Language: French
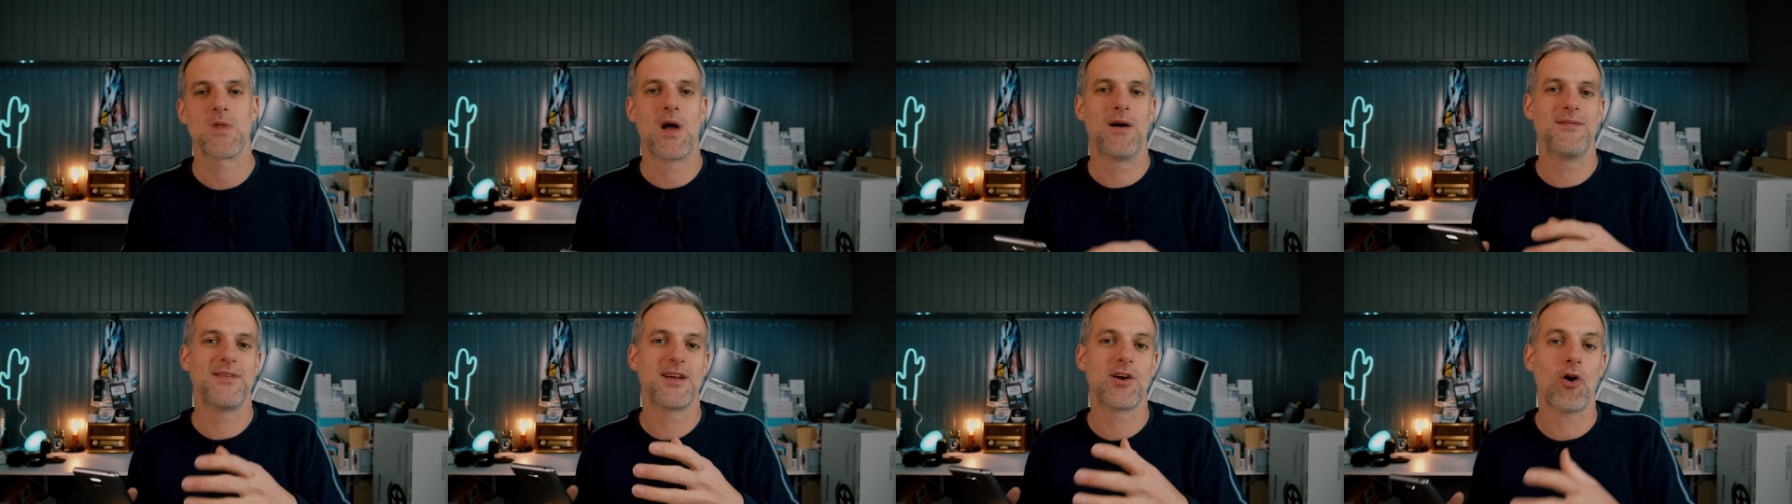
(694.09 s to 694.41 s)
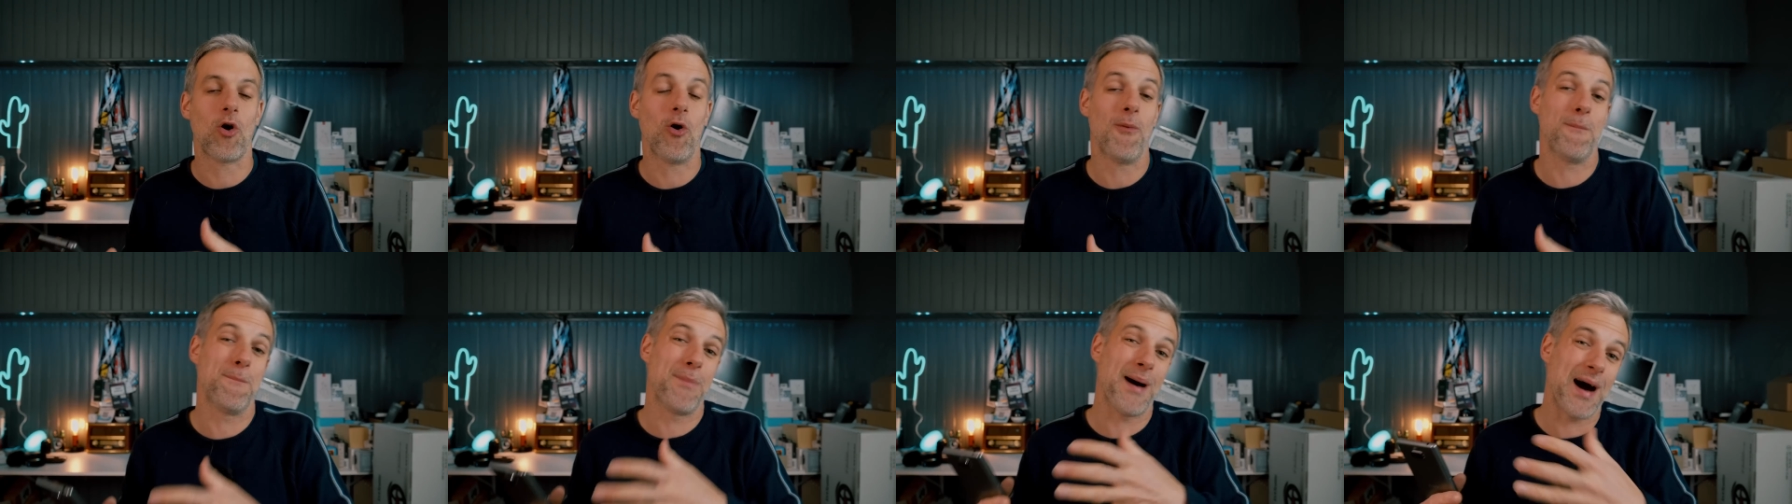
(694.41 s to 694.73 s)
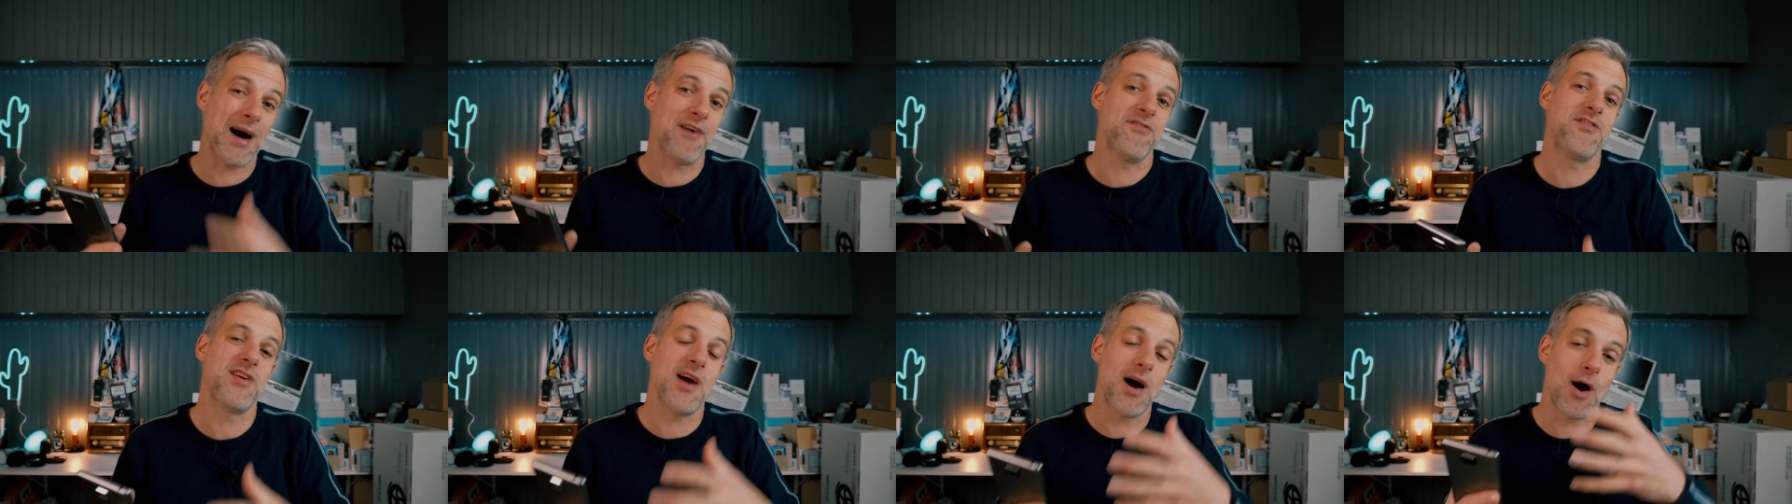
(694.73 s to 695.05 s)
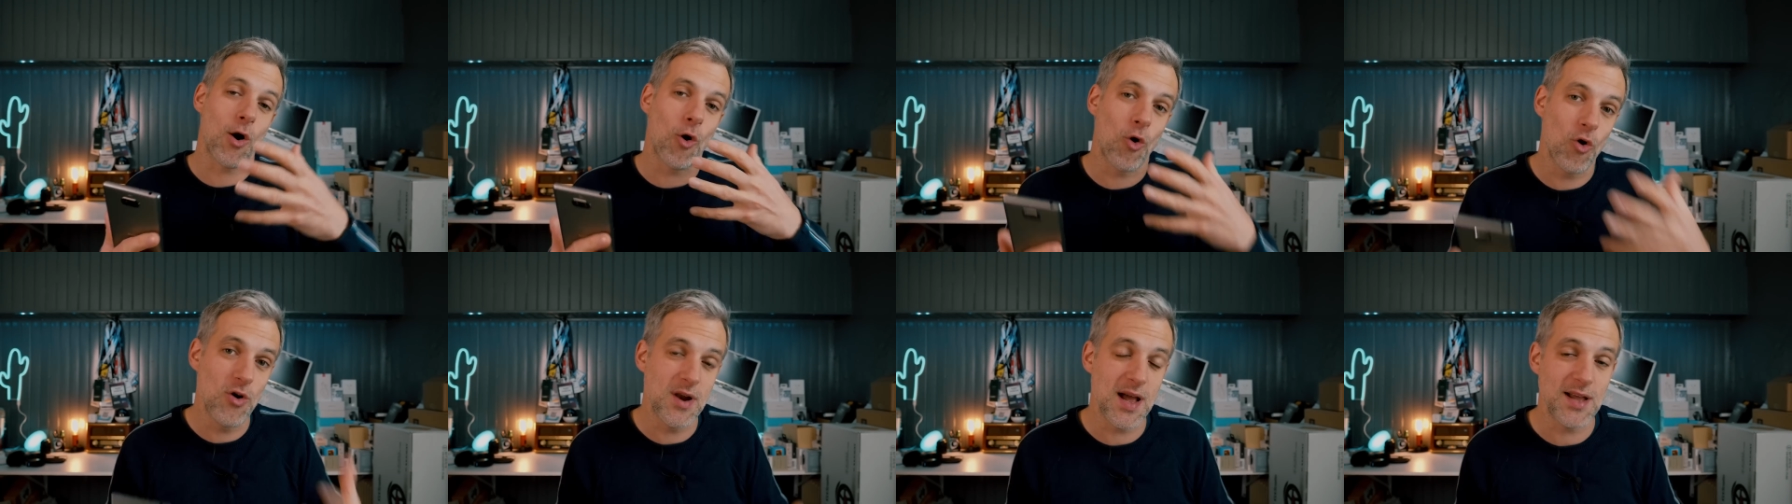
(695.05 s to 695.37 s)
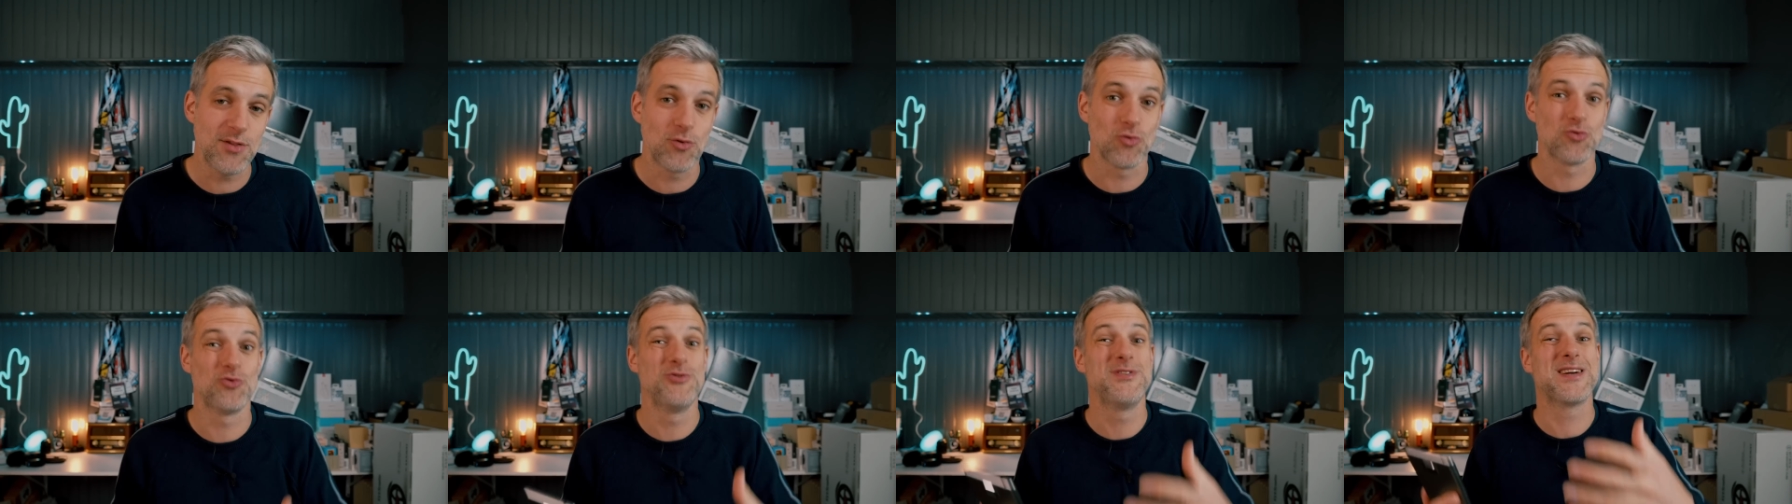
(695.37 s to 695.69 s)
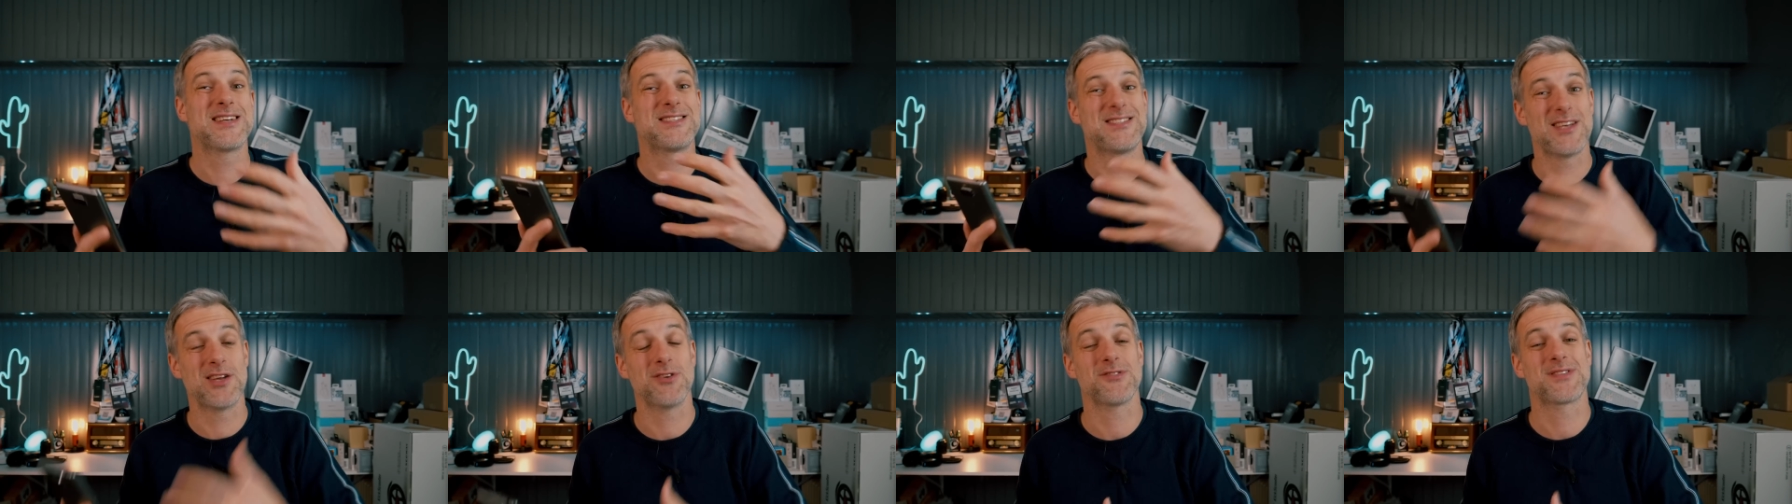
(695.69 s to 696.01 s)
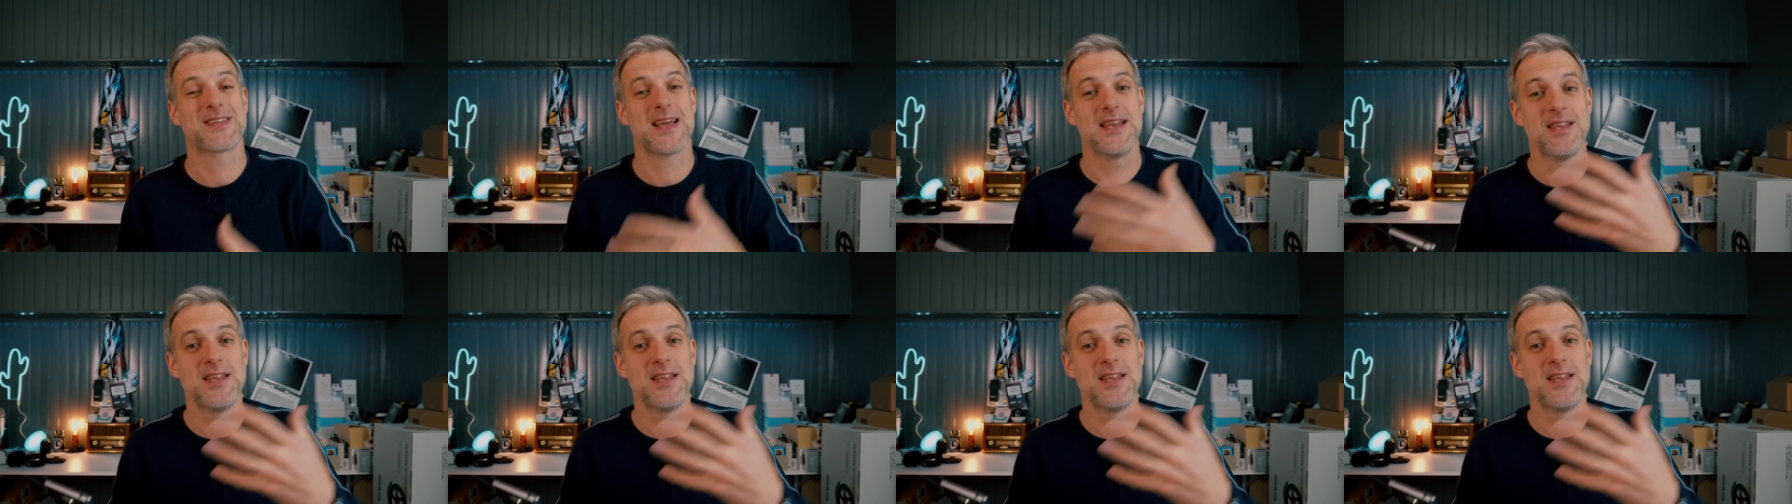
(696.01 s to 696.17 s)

un écran Bravia OLED donc d'une excellente